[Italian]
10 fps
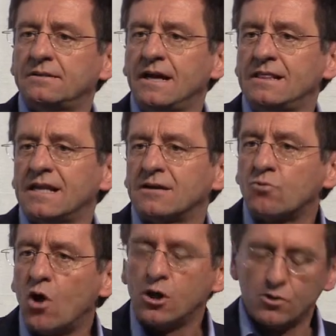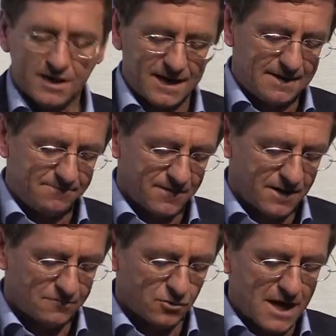e il ruolo che
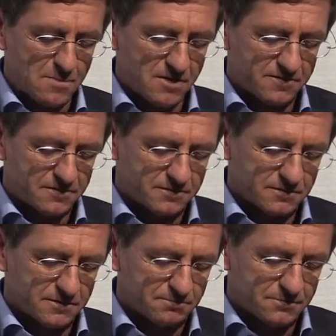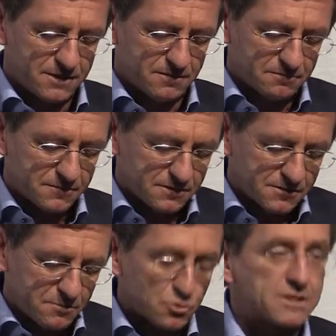vogliamo
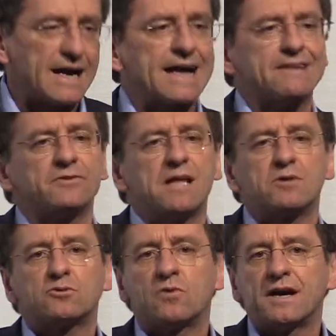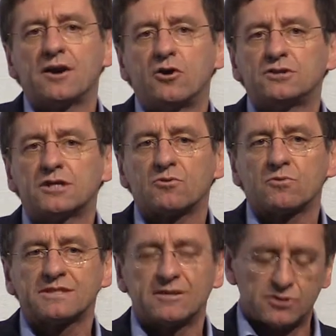dimostrare, vogliamo attuare oggi con
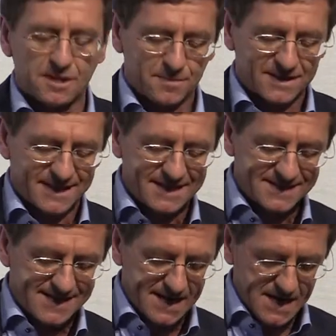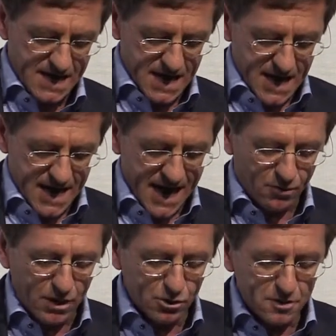questa nostra presenza è
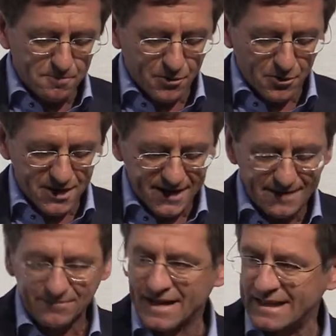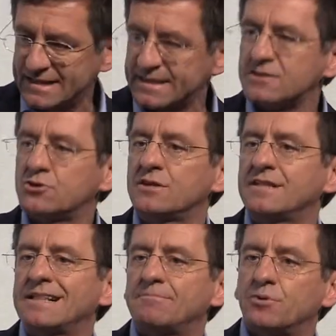quello di porre all'attenzione
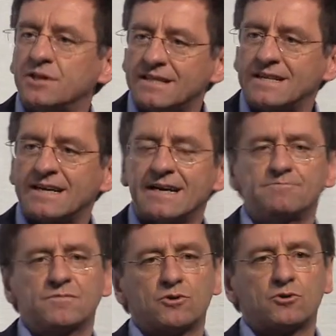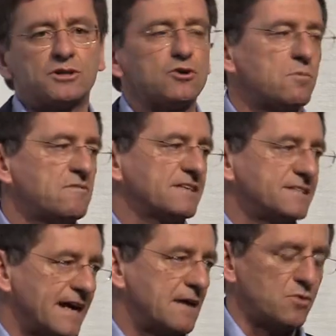della politica, così come
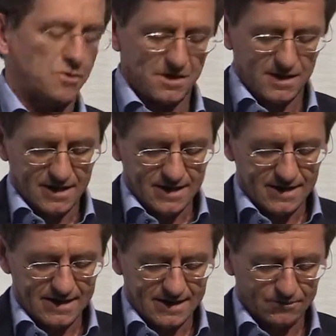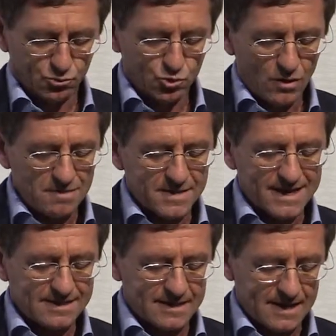facciamo eh,
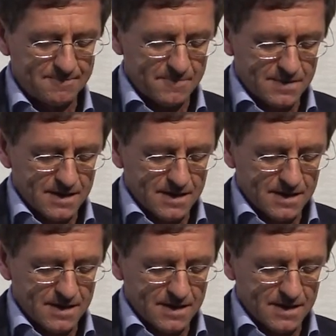usualmente,